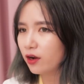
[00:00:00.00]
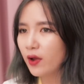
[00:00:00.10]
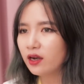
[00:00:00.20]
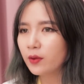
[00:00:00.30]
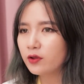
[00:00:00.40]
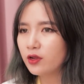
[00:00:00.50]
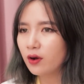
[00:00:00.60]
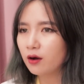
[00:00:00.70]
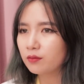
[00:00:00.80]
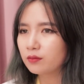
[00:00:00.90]
bạn có đoán được bao
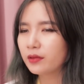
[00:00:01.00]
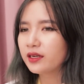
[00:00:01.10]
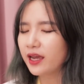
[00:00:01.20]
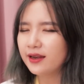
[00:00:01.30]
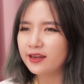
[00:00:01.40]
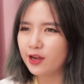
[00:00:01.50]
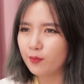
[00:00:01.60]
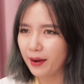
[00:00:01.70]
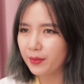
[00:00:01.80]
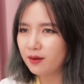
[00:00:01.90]
nhiêu không? Mình nghĩ là
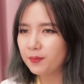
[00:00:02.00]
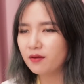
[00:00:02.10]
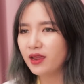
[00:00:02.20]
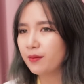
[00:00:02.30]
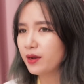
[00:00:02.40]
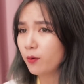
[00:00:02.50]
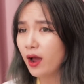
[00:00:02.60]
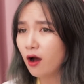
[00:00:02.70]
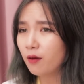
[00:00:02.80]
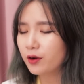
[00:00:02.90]
nhiều bạn biết bởi vì em này
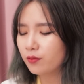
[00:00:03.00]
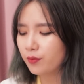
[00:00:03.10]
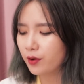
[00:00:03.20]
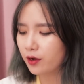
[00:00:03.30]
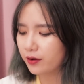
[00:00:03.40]
quá hot mà, đúng không mọi